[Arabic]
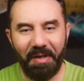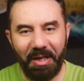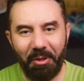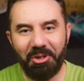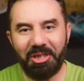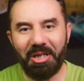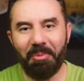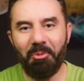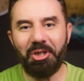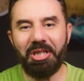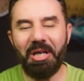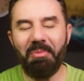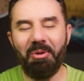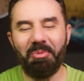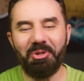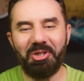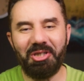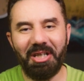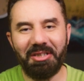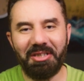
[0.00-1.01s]
فلو انت
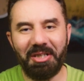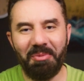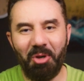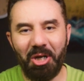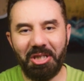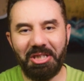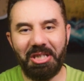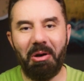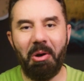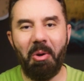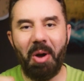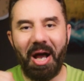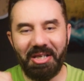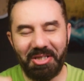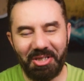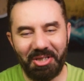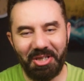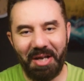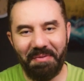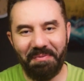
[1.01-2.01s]
مهتم بصناعه المحتوى
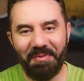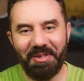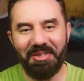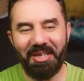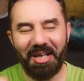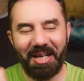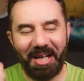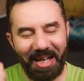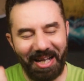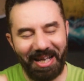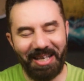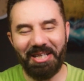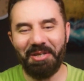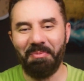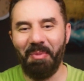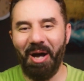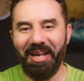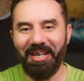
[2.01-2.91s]
وعايز تضاعف انتاجك خليك